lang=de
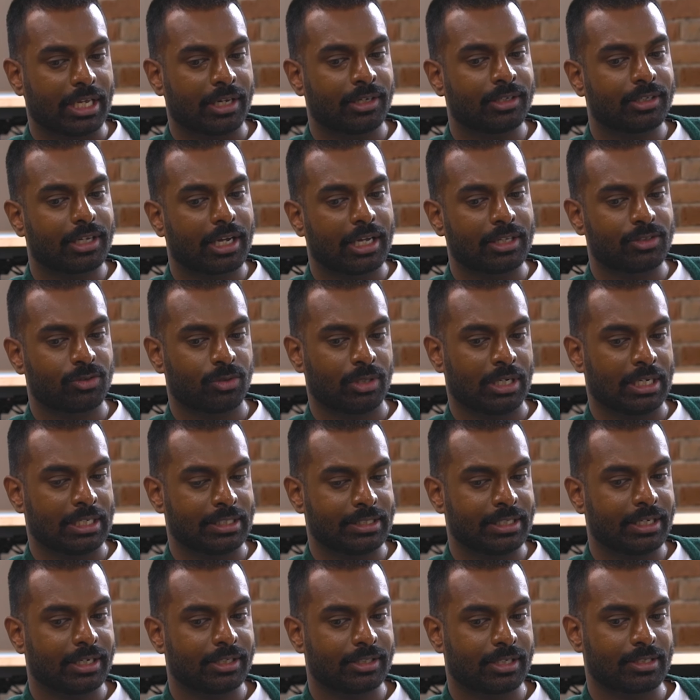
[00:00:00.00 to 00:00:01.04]
dann
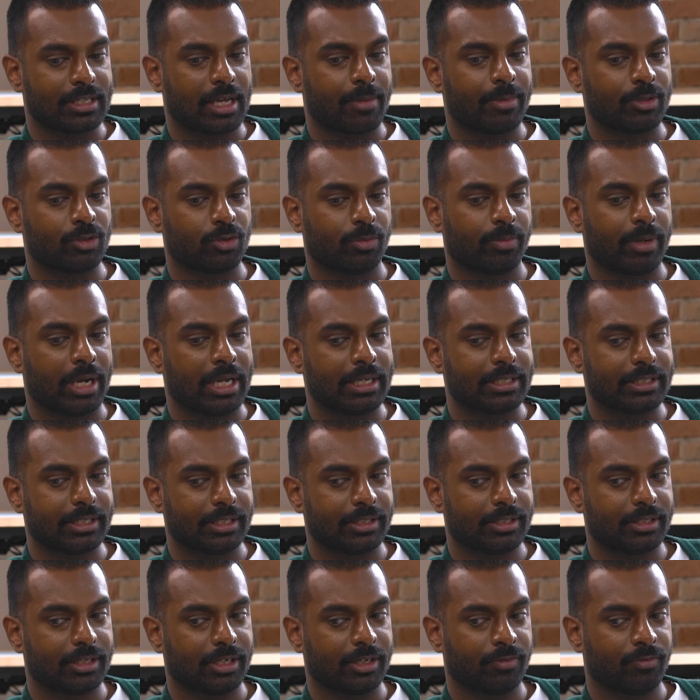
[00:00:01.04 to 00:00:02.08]
rationalisiere ich das, aber sobald
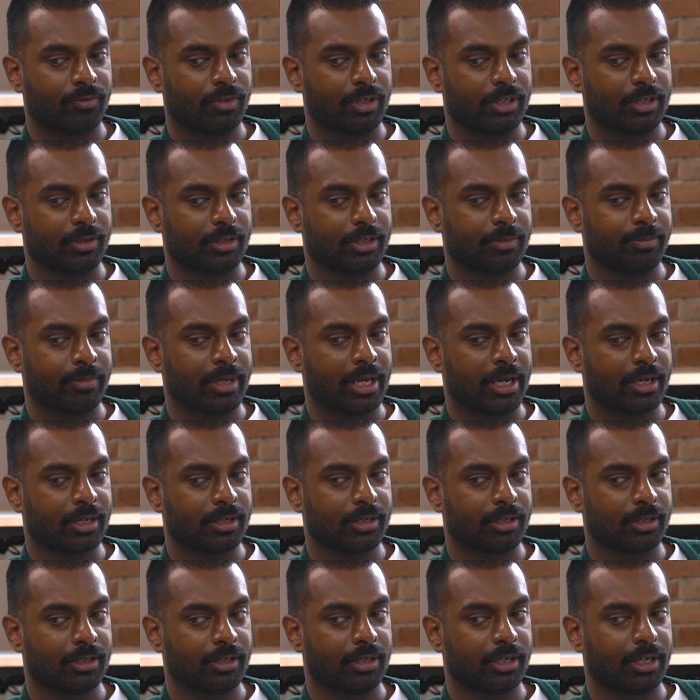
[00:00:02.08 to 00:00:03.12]
ich irgendwie
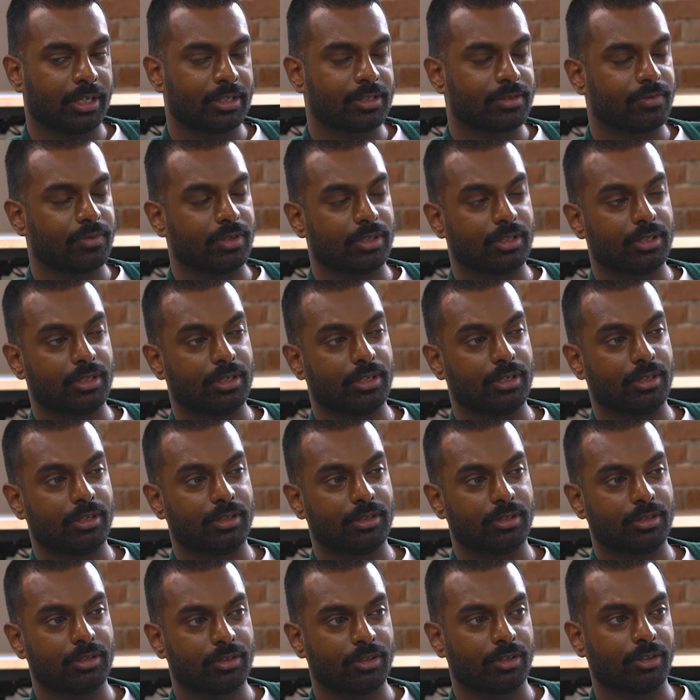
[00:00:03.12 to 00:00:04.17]
merke, es wird
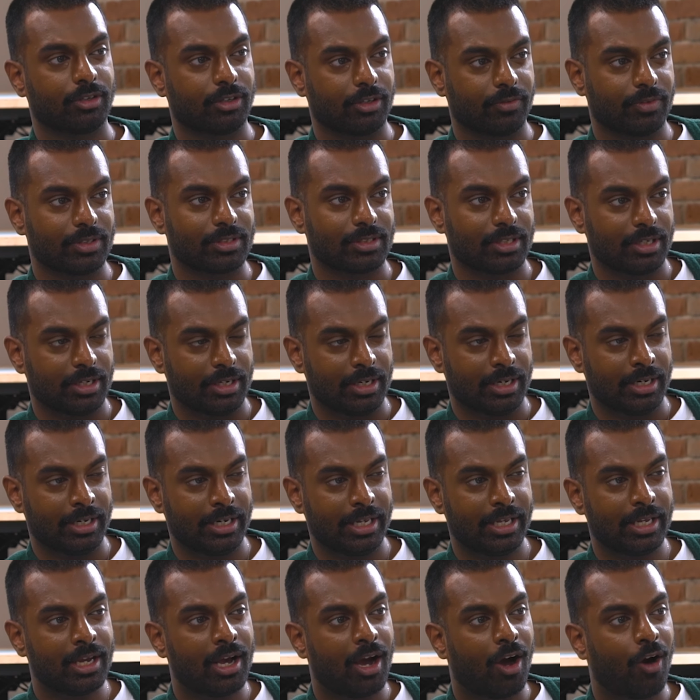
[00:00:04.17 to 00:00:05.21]
eine gewisse
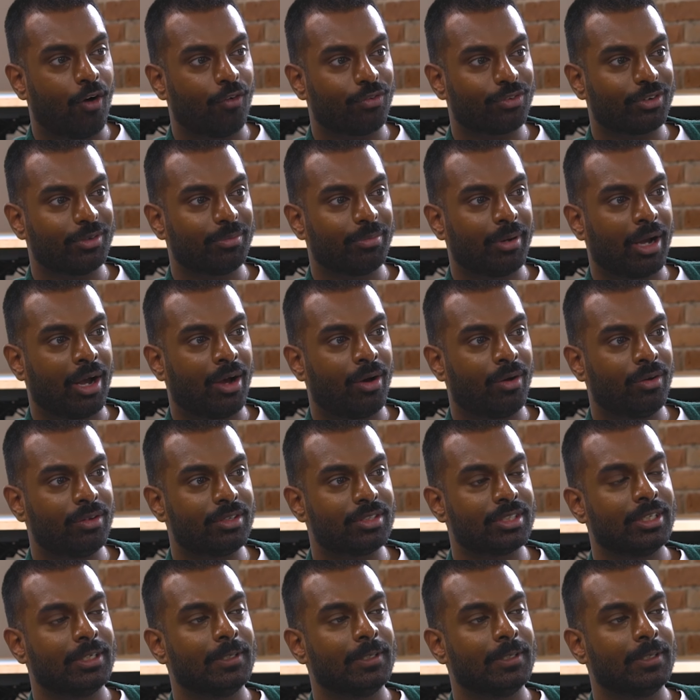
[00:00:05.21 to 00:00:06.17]
Nähe aufgebaut,